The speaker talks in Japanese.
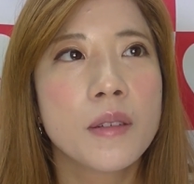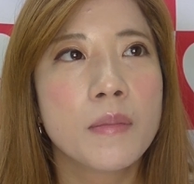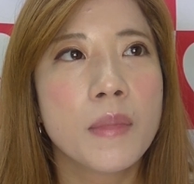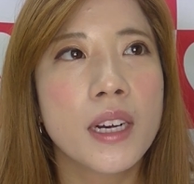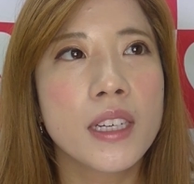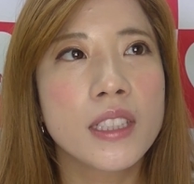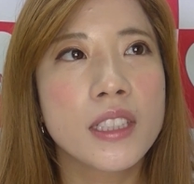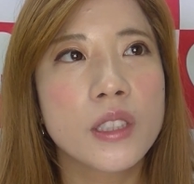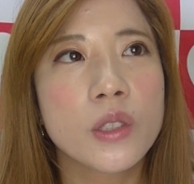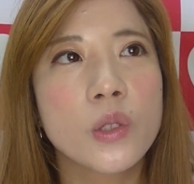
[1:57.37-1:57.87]

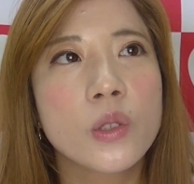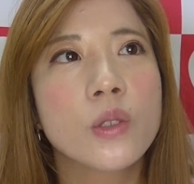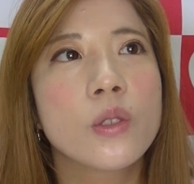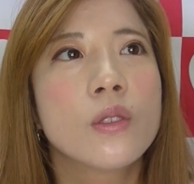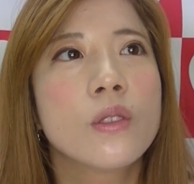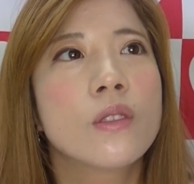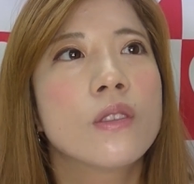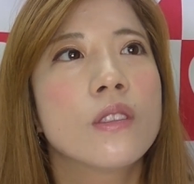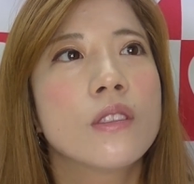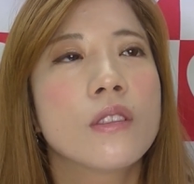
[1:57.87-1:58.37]
まあ、仕
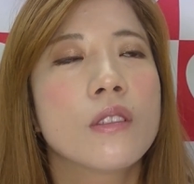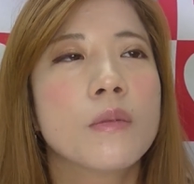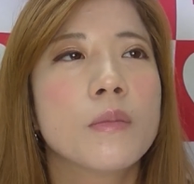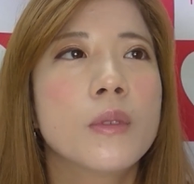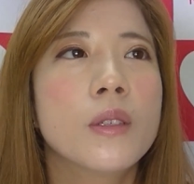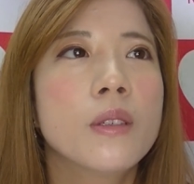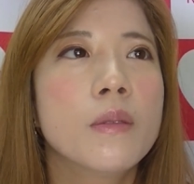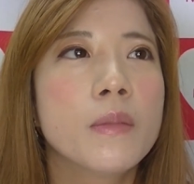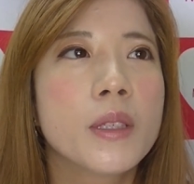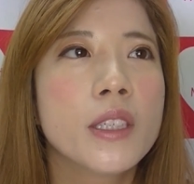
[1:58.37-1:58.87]
事のこと
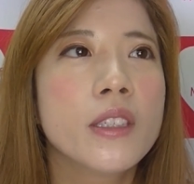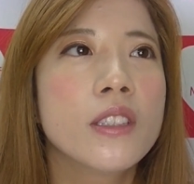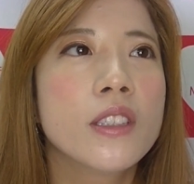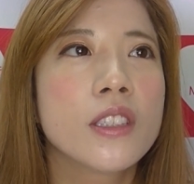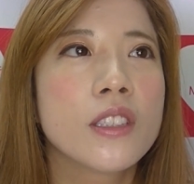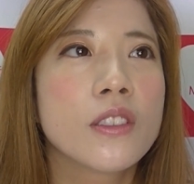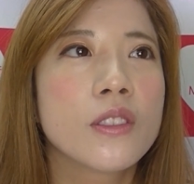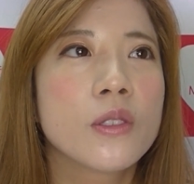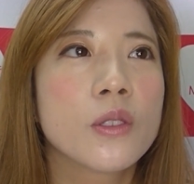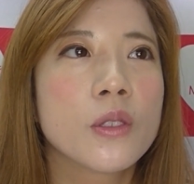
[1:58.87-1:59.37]
も身
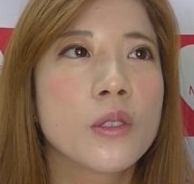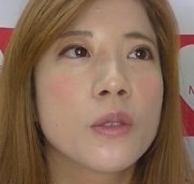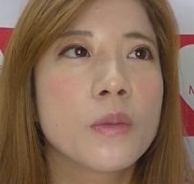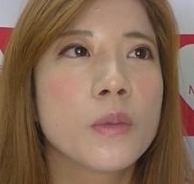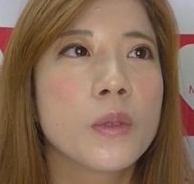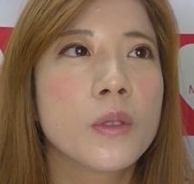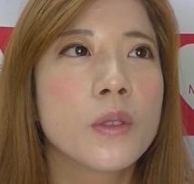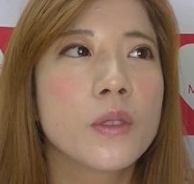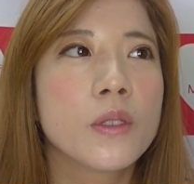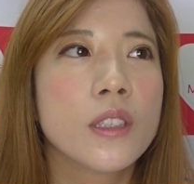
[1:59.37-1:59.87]
内のこと
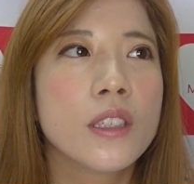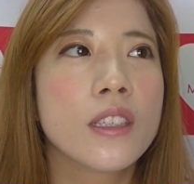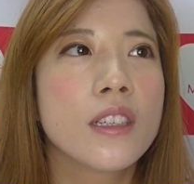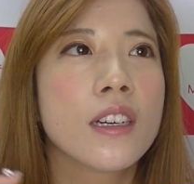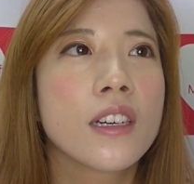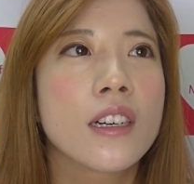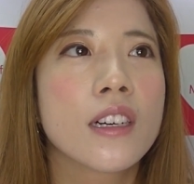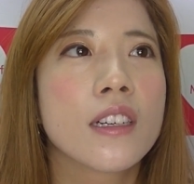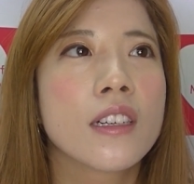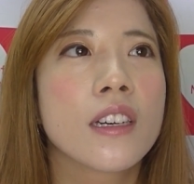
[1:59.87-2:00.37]
も人
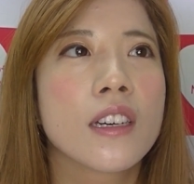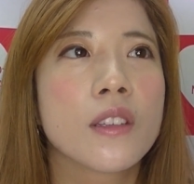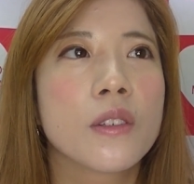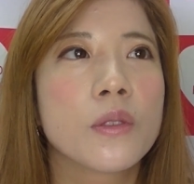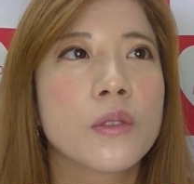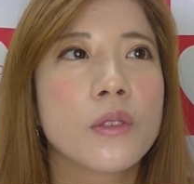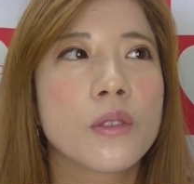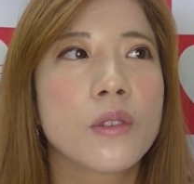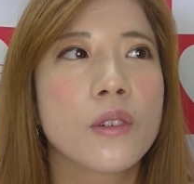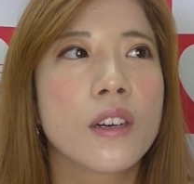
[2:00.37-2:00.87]
間関係
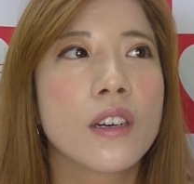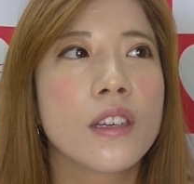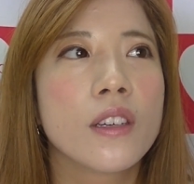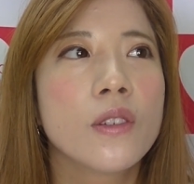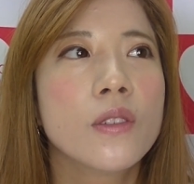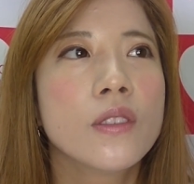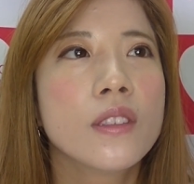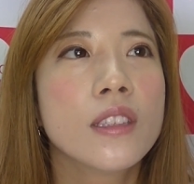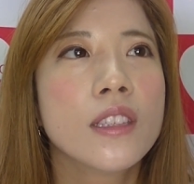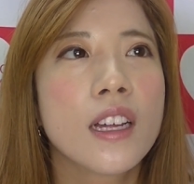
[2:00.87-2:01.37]
のこととかい
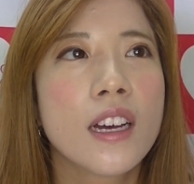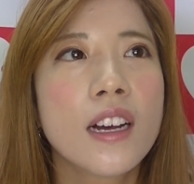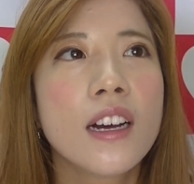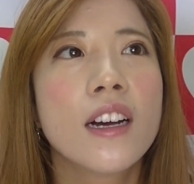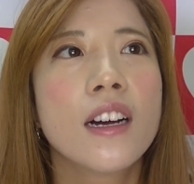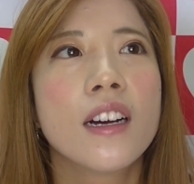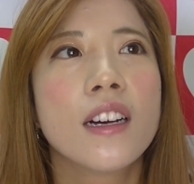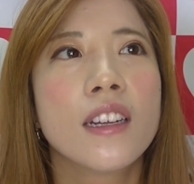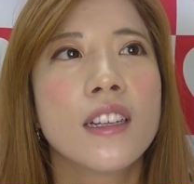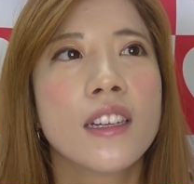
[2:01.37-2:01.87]
ろん
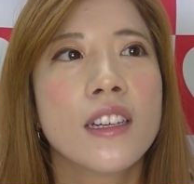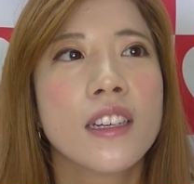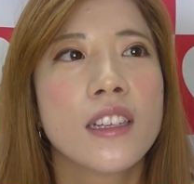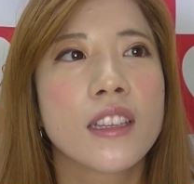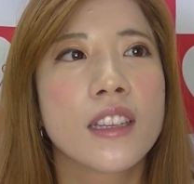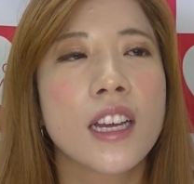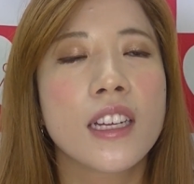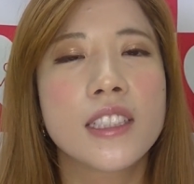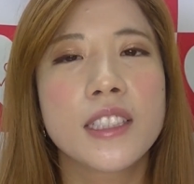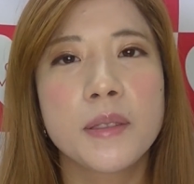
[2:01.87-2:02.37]
な
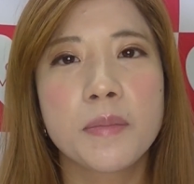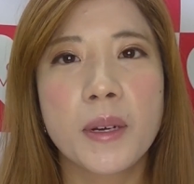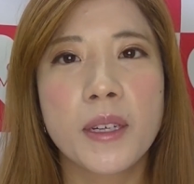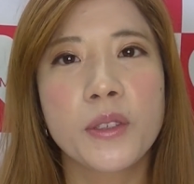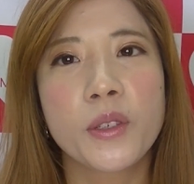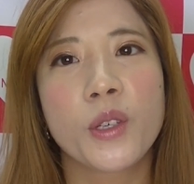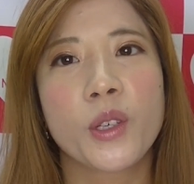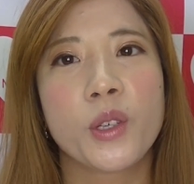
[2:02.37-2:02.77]
立場の